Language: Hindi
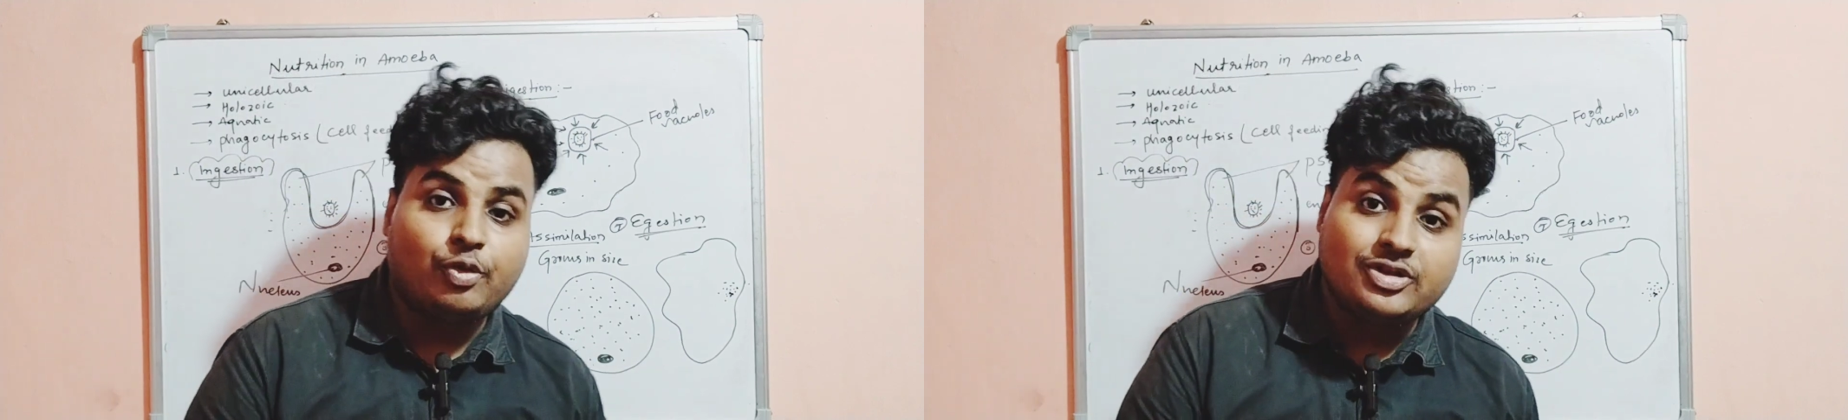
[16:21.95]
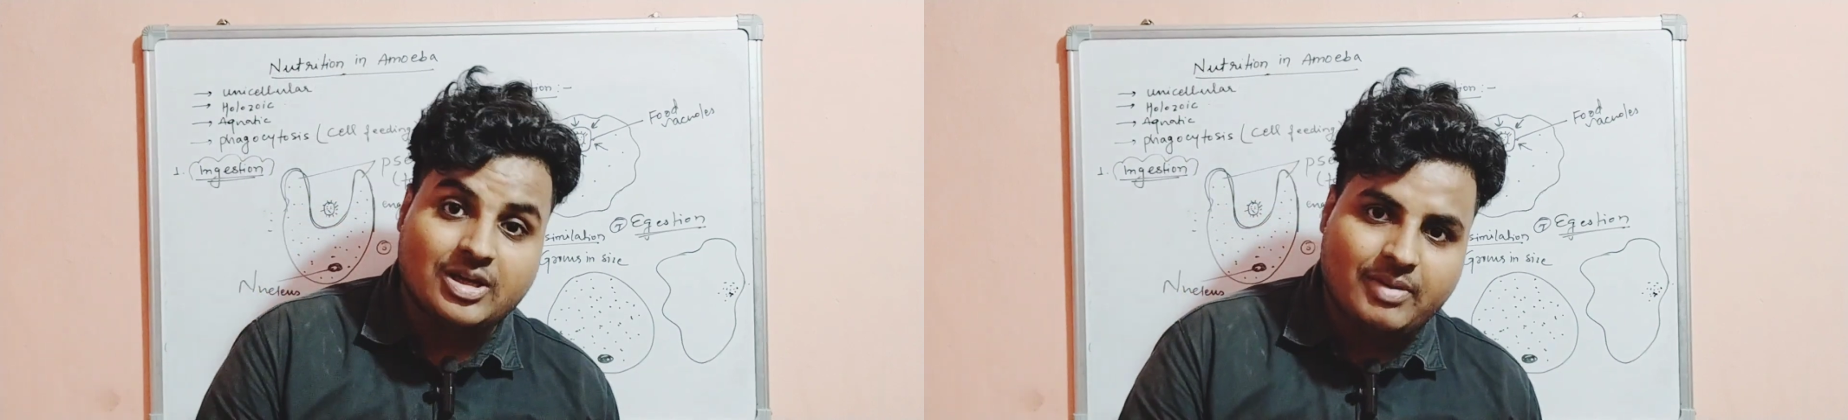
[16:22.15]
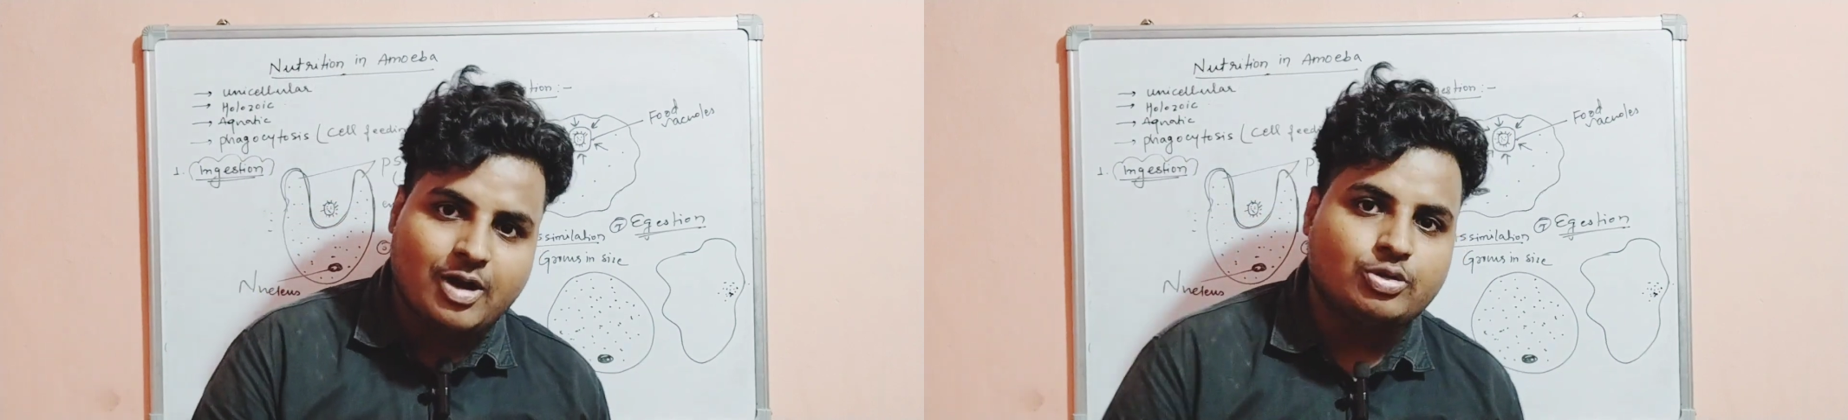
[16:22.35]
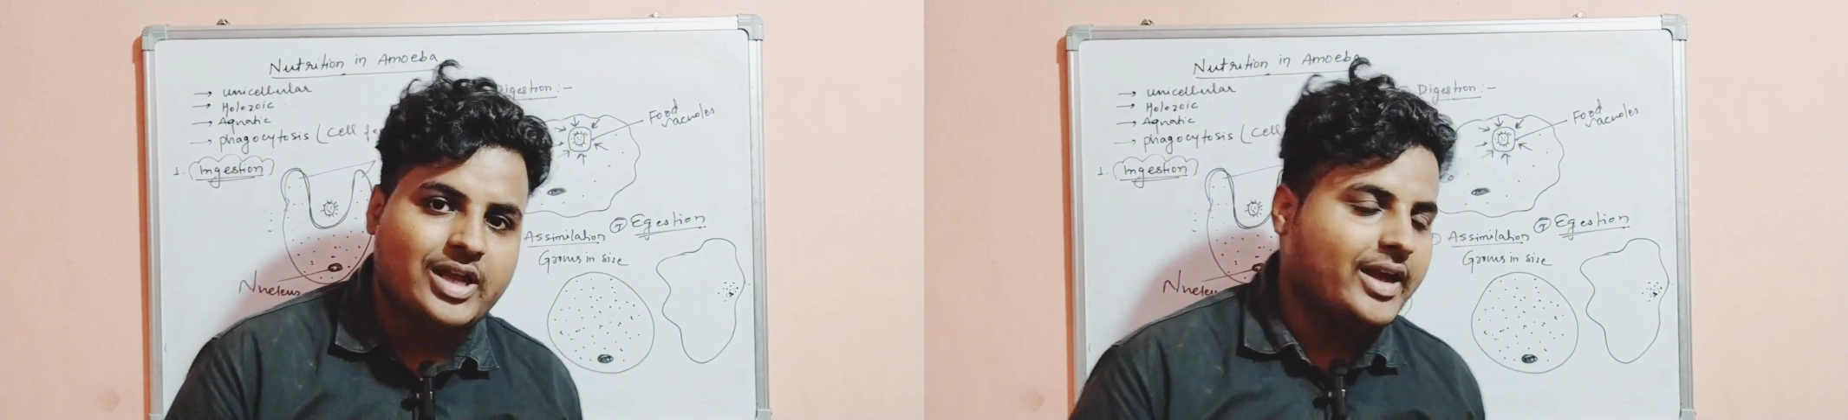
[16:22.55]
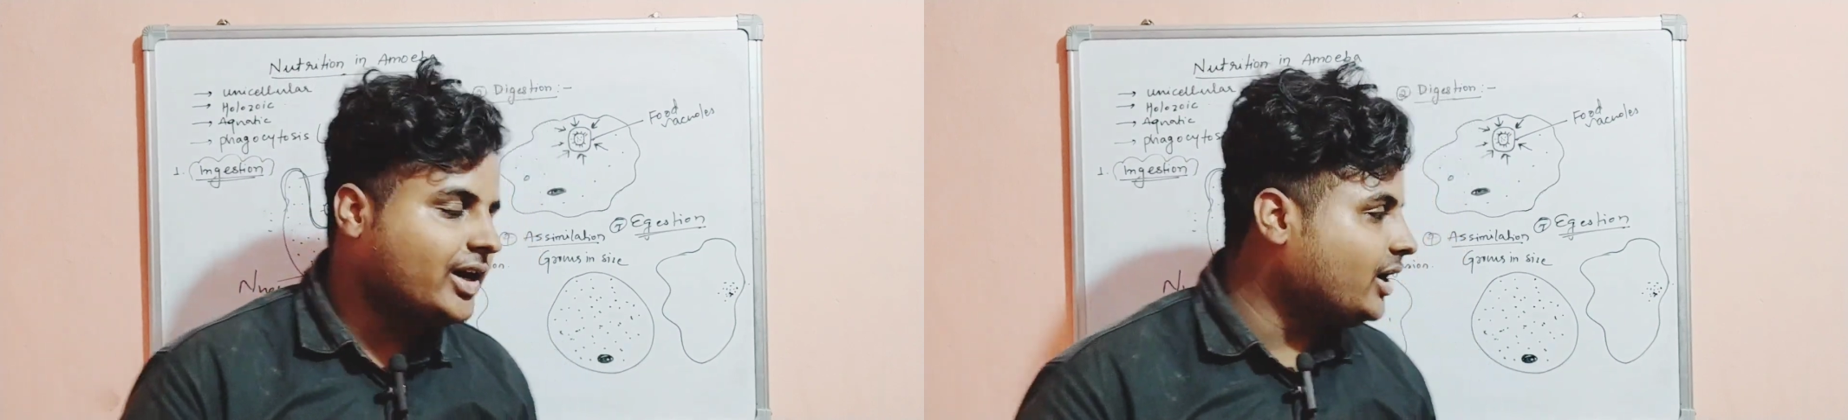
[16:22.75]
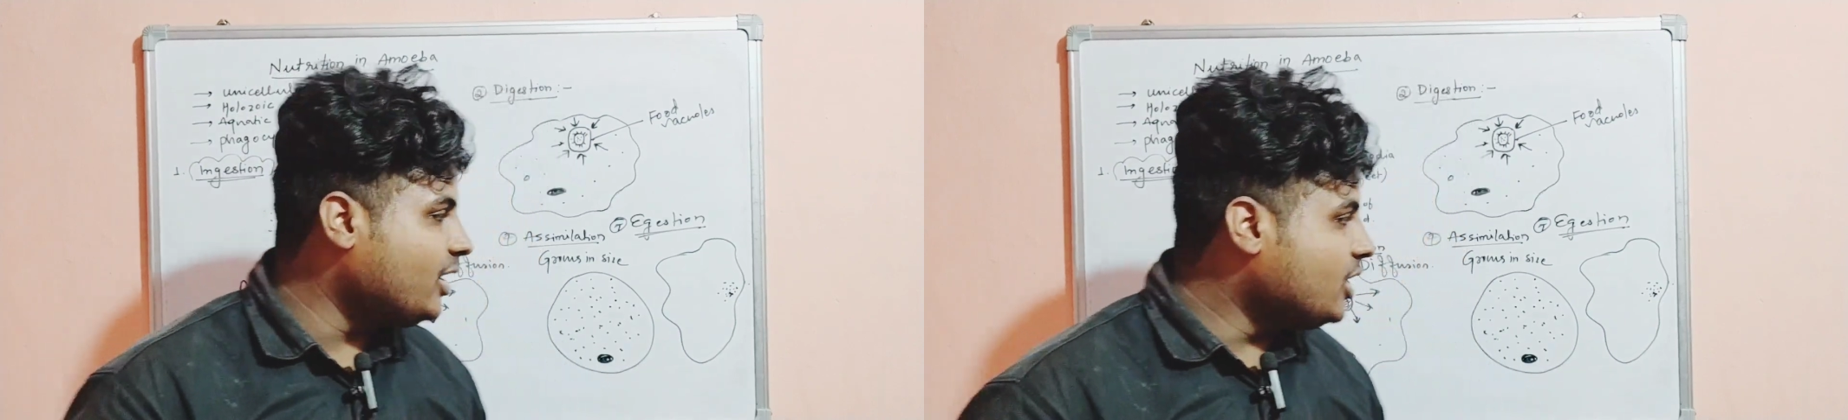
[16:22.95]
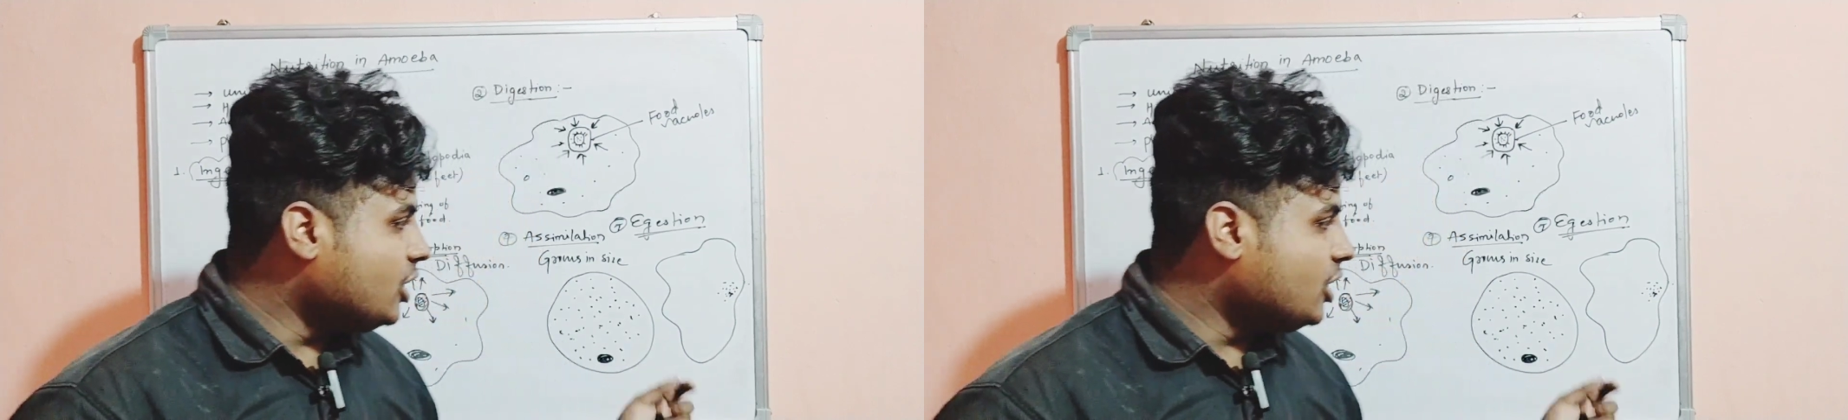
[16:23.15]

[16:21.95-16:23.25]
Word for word: फूड जमा हो जाएगा